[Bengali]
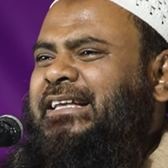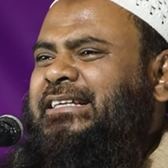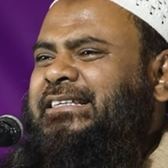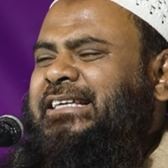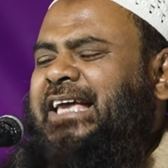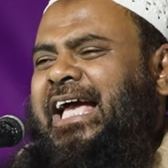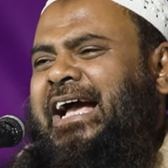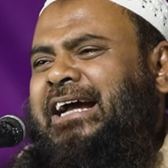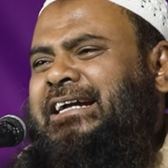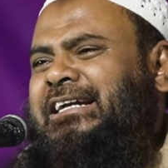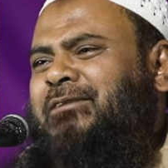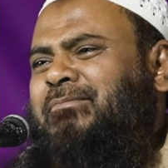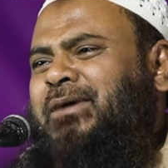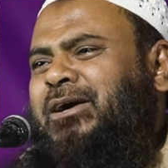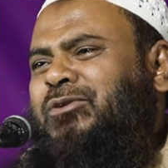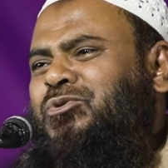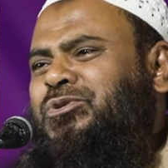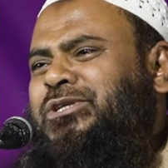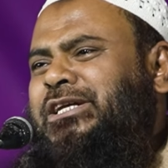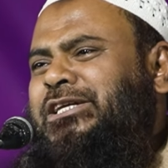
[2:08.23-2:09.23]
যে একটা
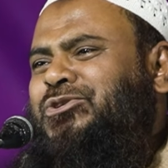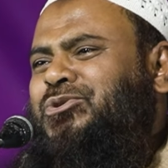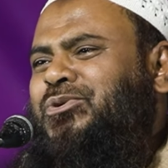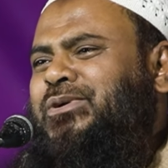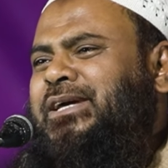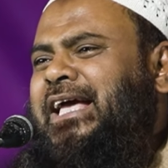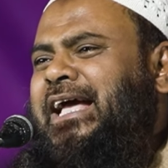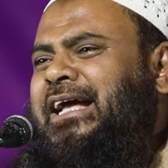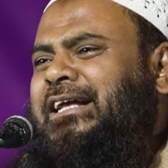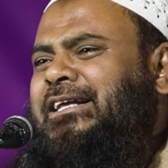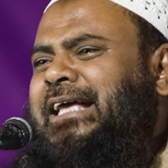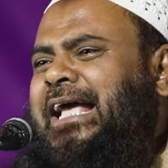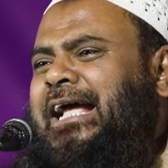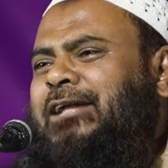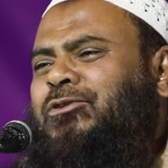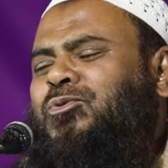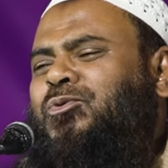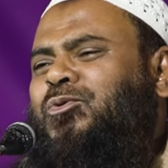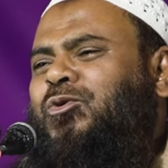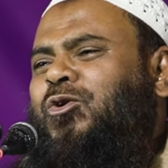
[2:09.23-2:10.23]
মানুষের চোখে এক
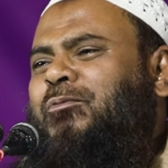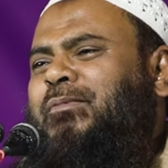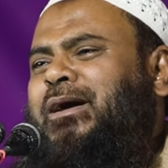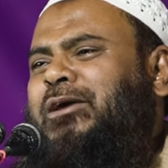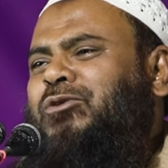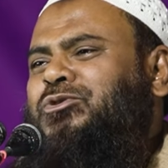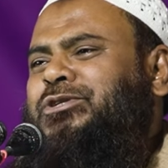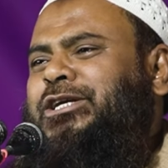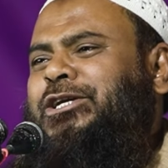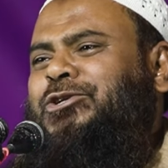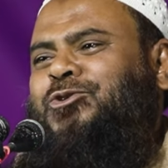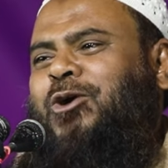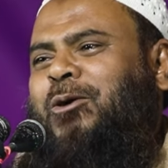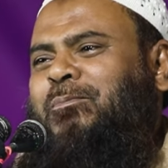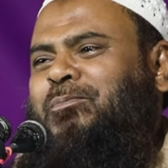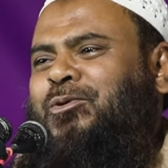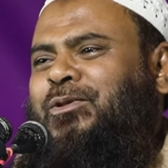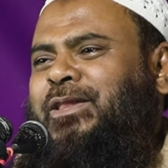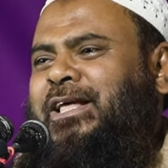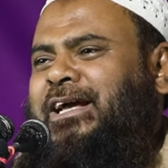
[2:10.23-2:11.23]
এতগুলো মানুষের
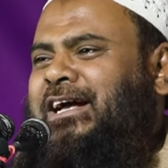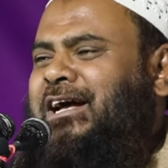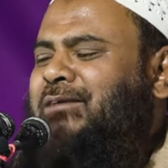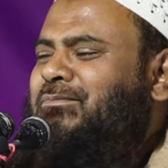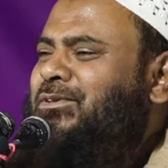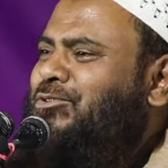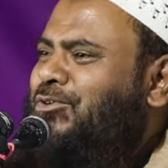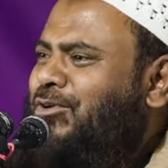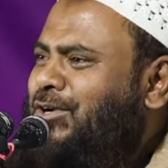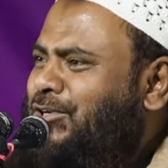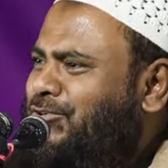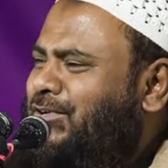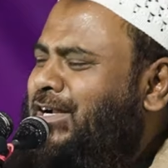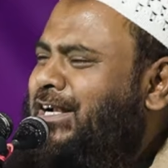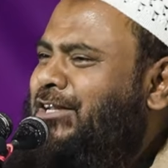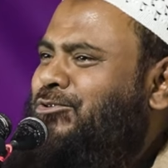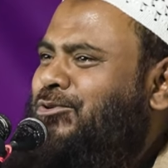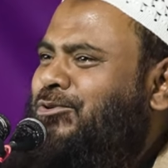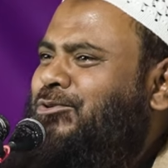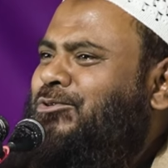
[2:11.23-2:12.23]
স্বপ্ন দেখা আমি সঙ্গে সঙ্গে
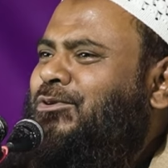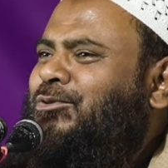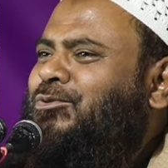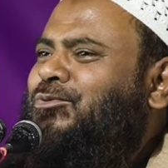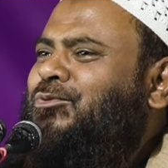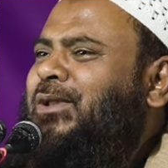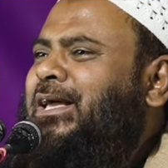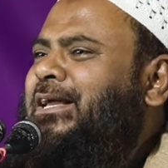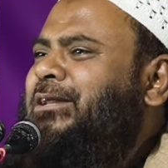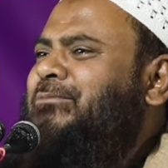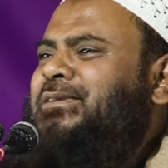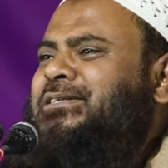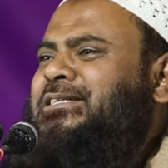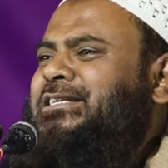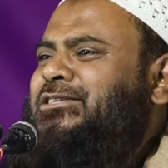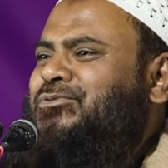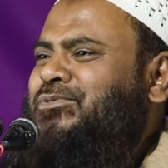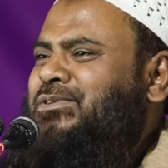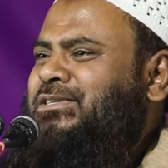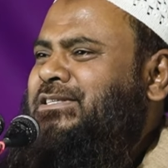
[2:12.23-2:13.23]
একটা ছোট্ট দু লাইন
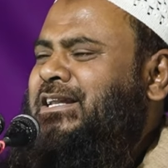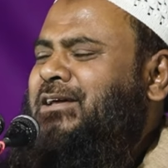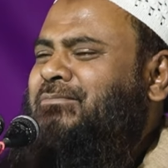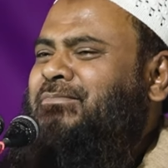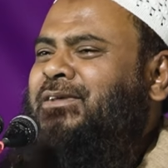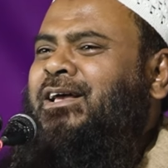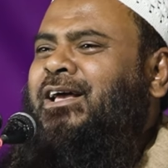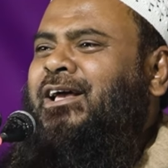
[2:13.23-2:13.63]
মেসেজ করেছিলাম